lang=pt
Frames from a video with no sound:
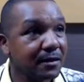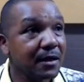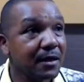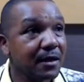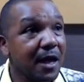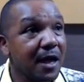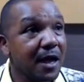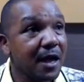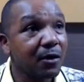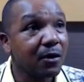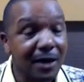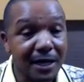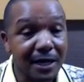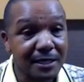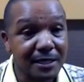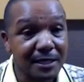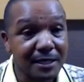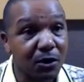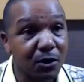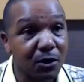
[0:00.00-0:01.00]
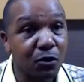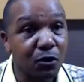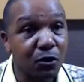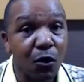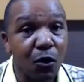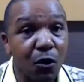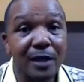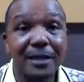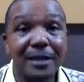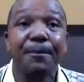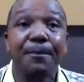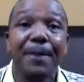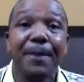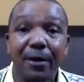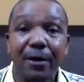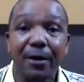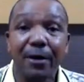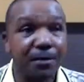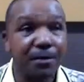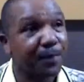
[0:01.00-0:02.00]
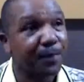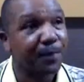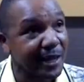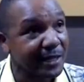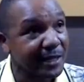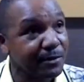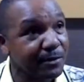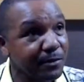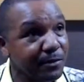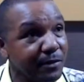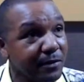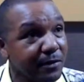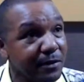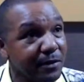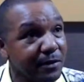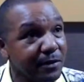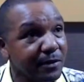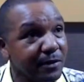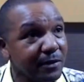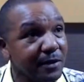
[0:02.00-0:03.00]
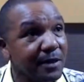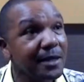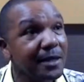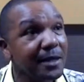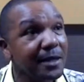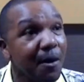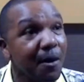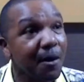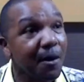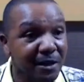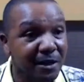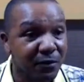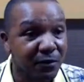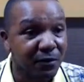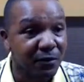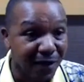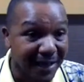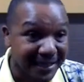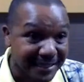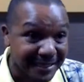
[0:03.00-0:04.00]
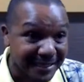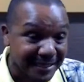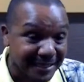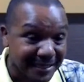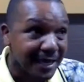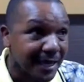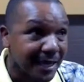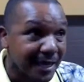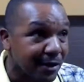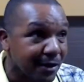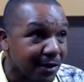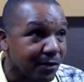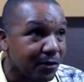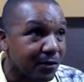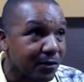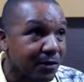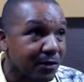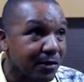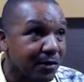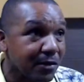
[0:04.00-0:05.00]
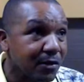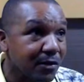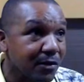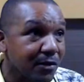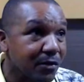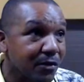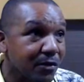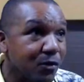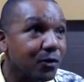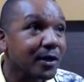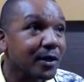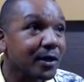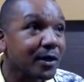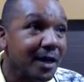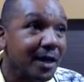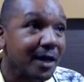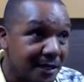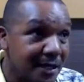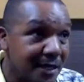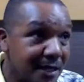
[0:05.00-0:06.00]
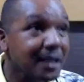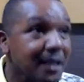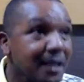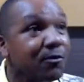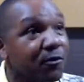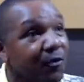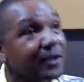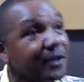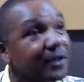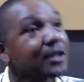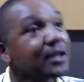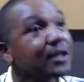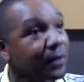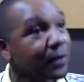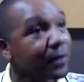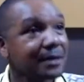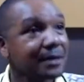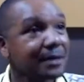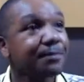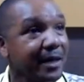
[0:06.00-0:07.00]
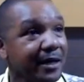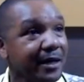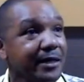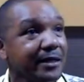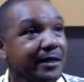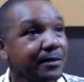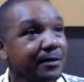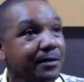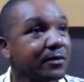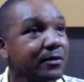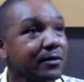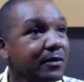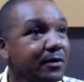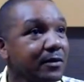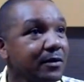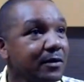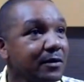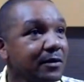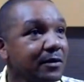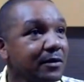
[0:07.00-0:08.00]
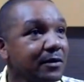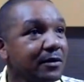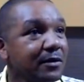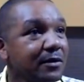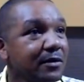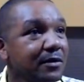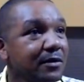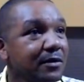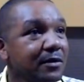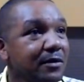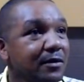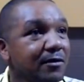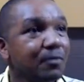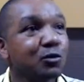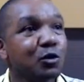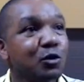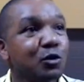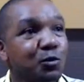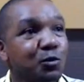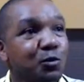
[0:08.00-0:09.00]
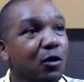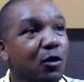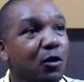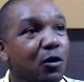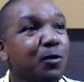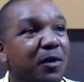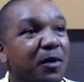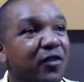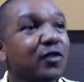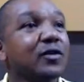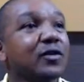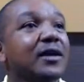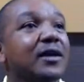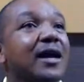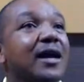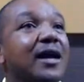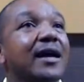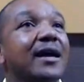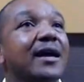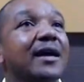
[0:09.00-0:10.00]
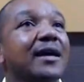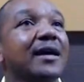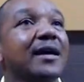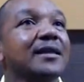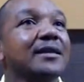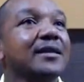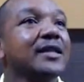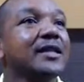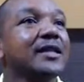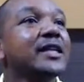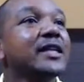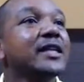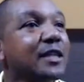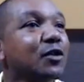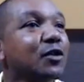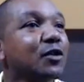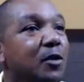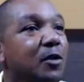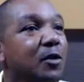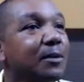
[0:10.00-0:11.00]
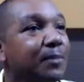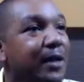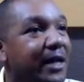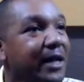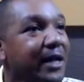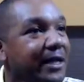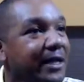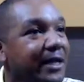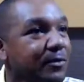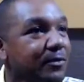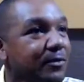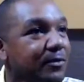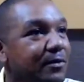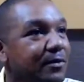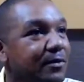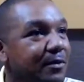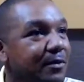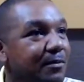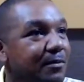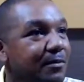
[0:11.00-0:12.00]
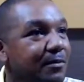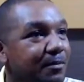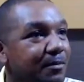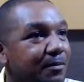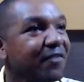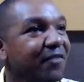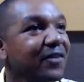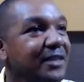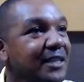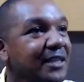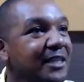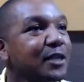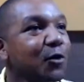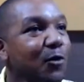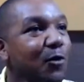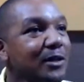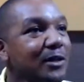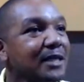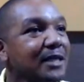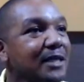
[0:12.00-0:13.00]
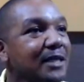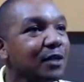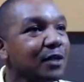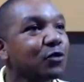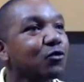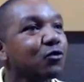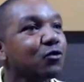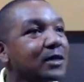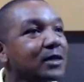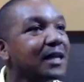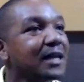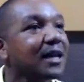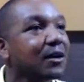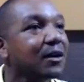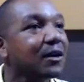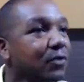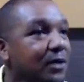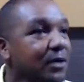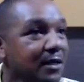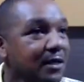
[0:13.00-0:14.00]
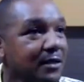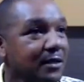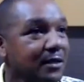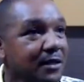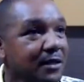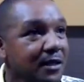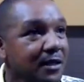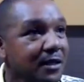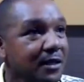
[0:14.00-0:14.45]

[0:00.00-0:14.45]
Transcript: Agora é assim, agora o correto é pegar o empréstimo e realmente fazer o que eles dizem que vão fazer com esse empréstimo. Vamos supor agora, o prefeito quer 35 milhões de empréstimo para fazer 57 ruas em Alagoinhas.